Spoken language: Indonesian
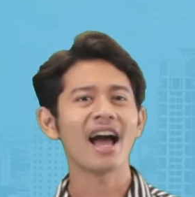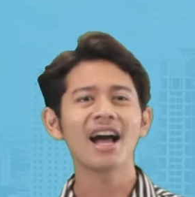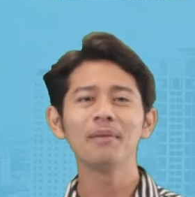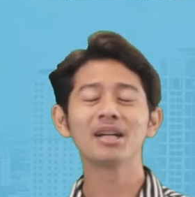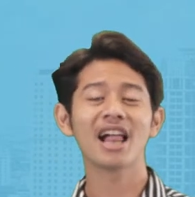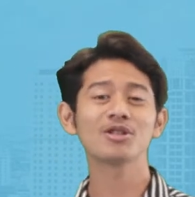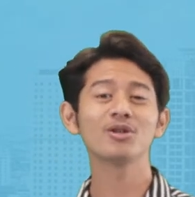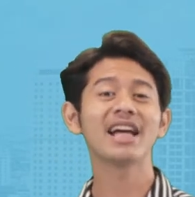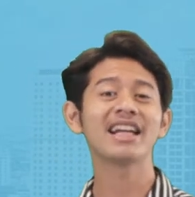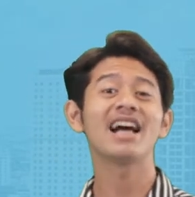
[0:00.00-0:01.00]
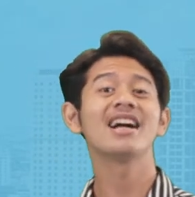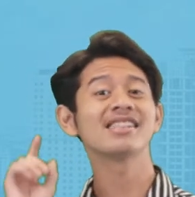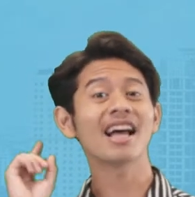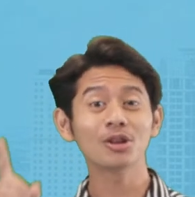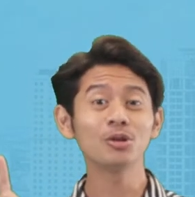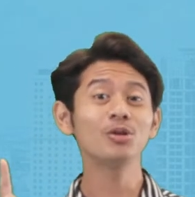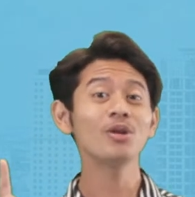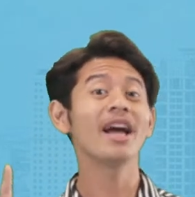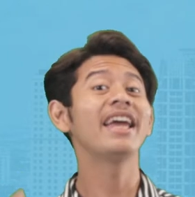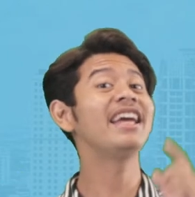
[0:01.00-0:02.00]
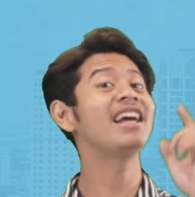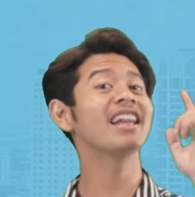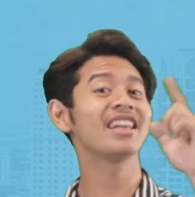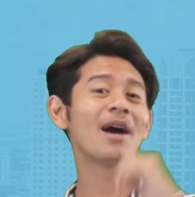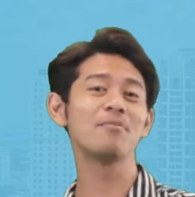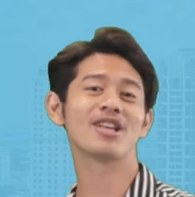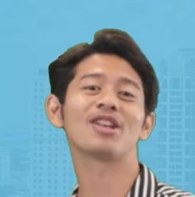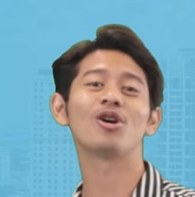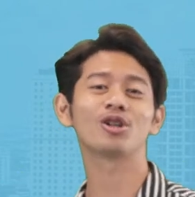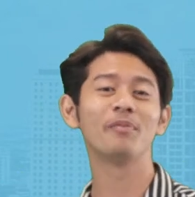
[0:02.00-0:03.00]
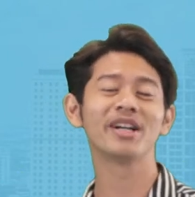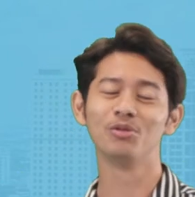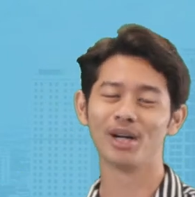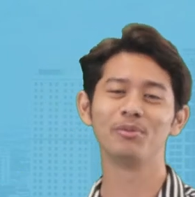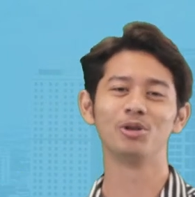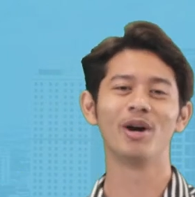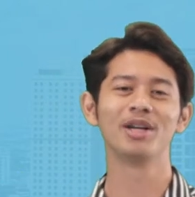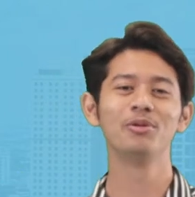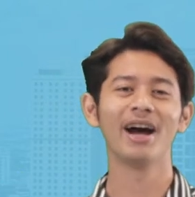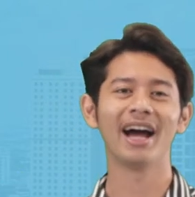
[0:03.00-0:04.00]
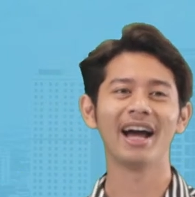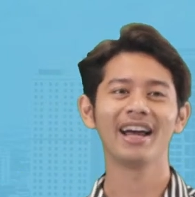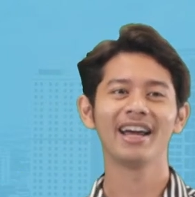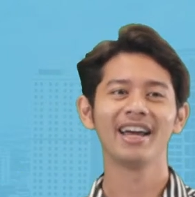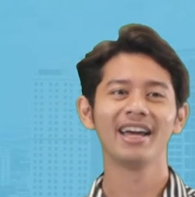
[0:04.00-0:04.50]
akan berlangsung dari tanggal 1 hingga 31 Oktober 2022.